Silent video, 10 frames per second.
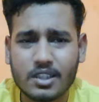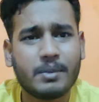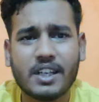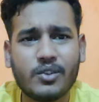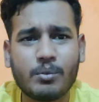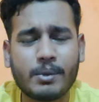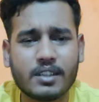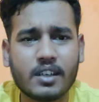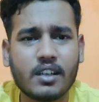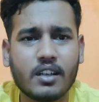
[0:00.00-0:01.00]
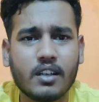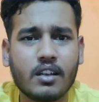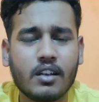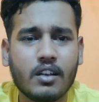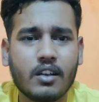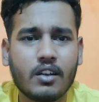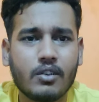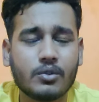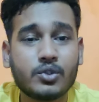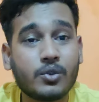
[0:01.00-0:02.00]
सबका नहीं हो पाता ना
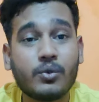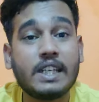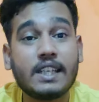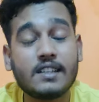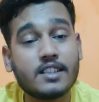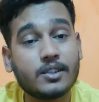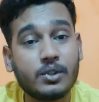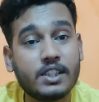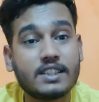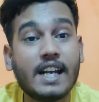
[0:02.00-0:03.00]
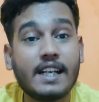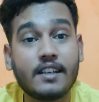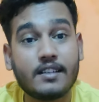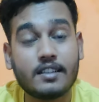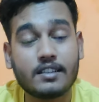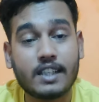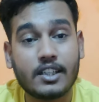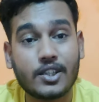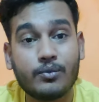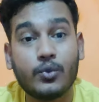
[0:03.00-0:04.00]
तो जरूरी नहीं है इससे कोई डिसाइड नहीं कर सकता
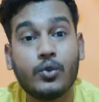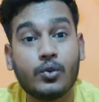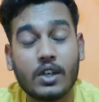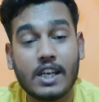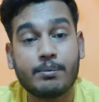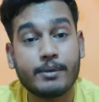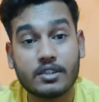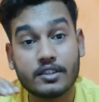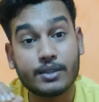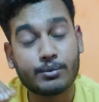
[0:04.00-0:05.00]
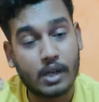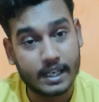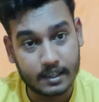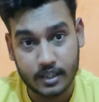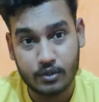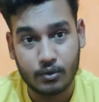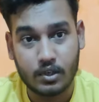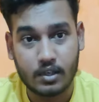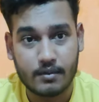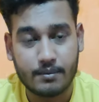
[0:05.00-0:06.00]
है कि वो लाइफ में सक्सेसफुल आगे नहीं
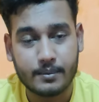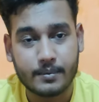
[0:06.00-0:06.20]
होगा